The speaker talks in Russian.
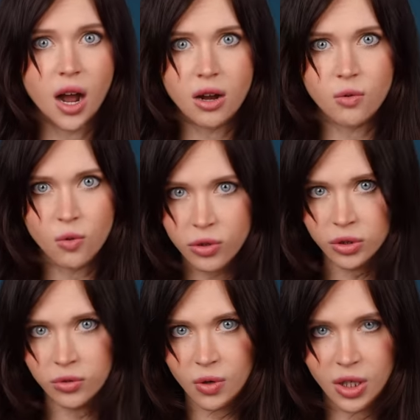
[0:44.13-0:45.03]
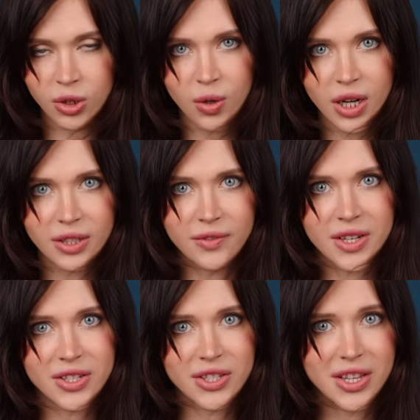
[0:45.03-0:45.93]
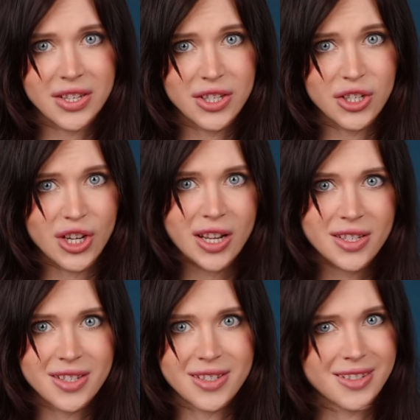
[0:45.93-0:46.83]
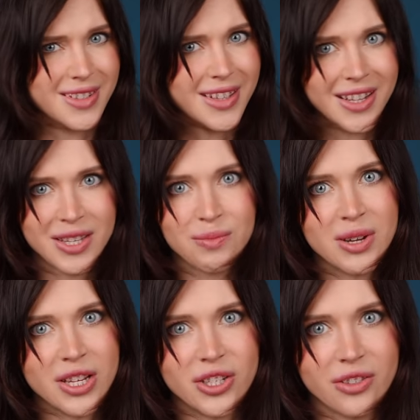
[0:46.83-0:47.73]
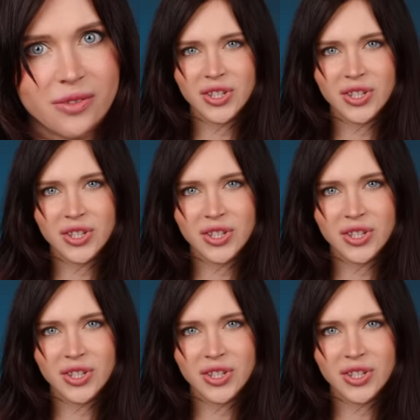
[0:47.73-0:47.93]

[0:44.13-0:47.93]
а он у актуального SE сейчас э, и так не блещет.